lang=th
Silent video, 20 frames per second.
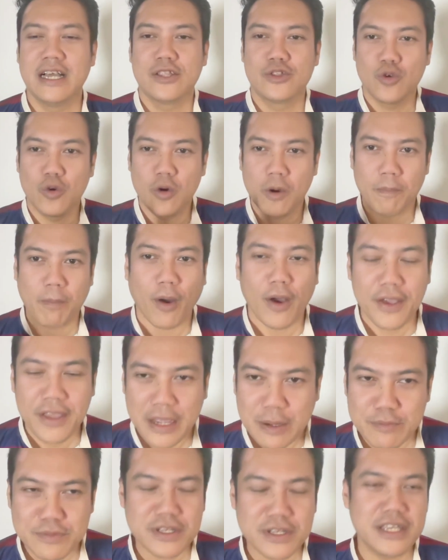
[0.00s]
ถูกปล่อยยื
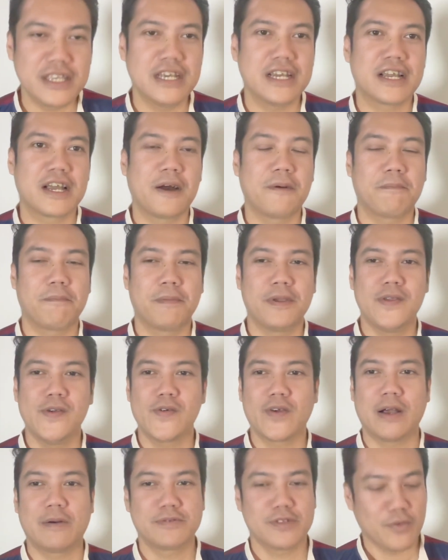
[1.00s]
มซะเยอะครับไปอยู่
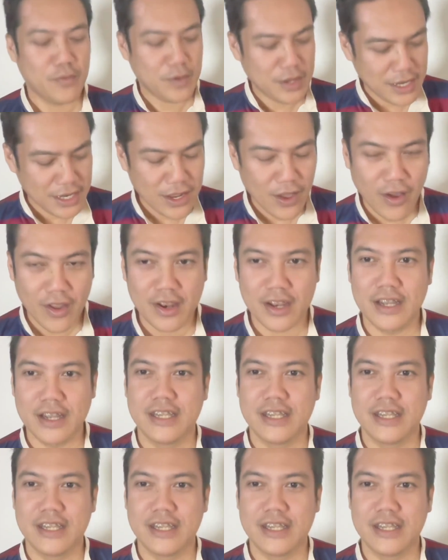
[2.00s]
กับสวินดอน